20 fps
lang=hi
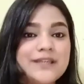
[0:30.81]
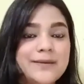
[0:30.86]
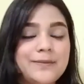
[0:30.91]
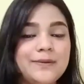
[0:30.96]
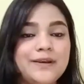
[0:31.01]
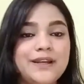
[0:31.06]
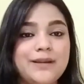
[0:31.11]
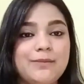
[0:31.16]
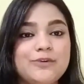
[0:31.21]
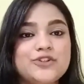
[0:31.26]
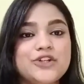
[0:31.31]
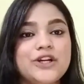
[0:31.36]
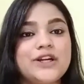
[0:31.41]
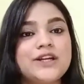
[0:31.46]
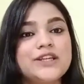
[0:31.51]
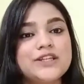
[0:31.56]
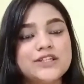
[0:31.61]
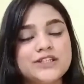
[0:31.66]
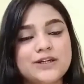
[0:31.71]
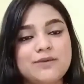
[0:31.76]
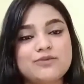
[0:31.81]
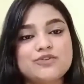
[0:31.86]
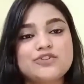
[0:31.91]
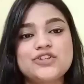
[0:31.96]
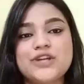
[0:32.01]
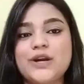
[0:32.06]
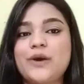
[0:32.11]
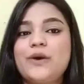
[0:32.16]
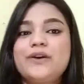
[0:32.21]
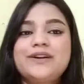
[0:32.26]
सब लिंक मुझे डिस्क्रिप्शन
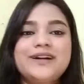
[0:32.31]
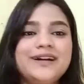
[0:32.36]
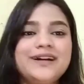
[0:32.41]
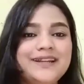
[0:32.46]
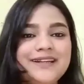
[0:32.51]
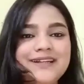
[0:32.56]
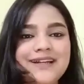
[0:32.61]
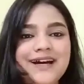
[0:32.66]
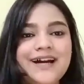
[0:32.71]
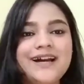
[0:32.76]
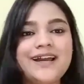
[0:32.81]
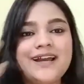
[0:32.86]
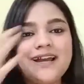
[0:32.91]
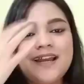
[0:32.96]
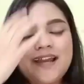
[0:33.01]
चेकआउट कर लेना